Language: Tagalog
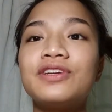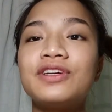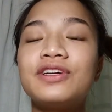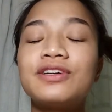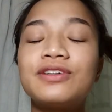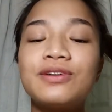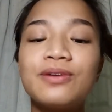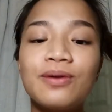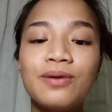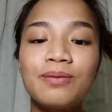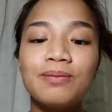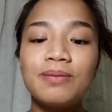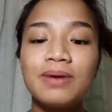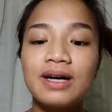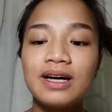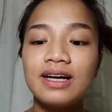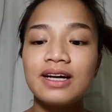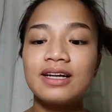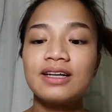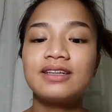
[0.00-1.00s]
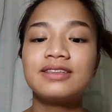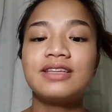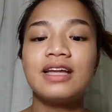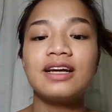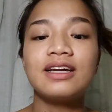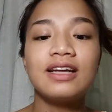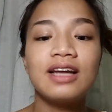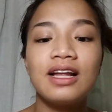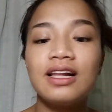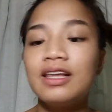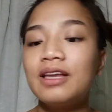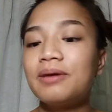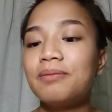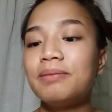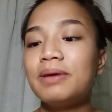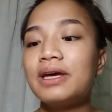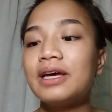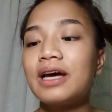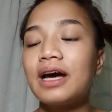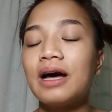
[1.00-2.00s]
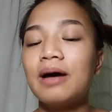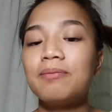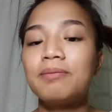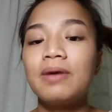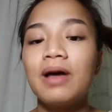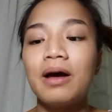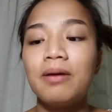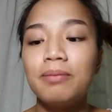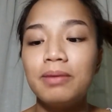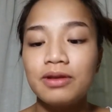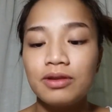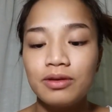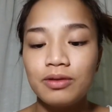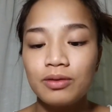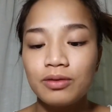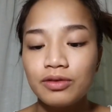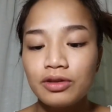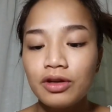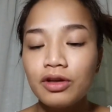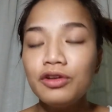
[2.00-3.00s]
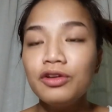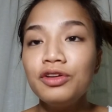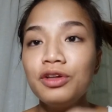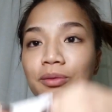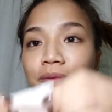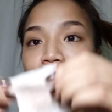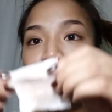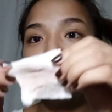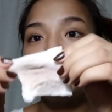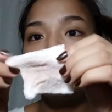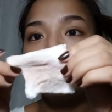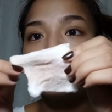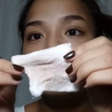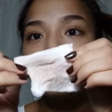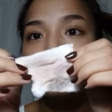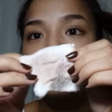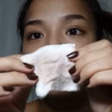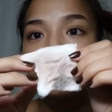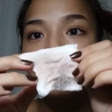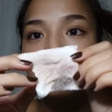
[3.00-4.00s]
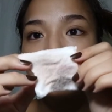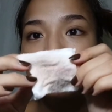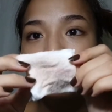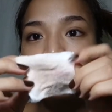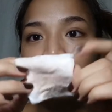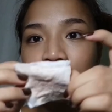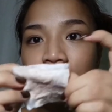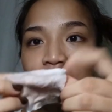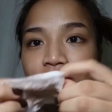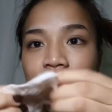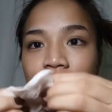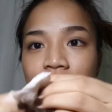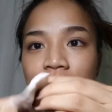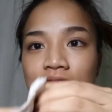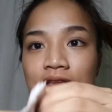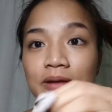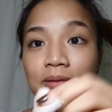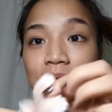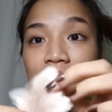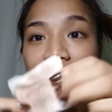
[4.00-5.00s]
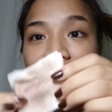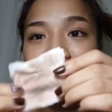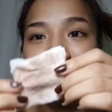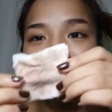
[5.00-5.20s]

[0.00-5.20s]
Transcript: After ko magtanggal ng makeup gamit yung, tingin naman, oh. Diba?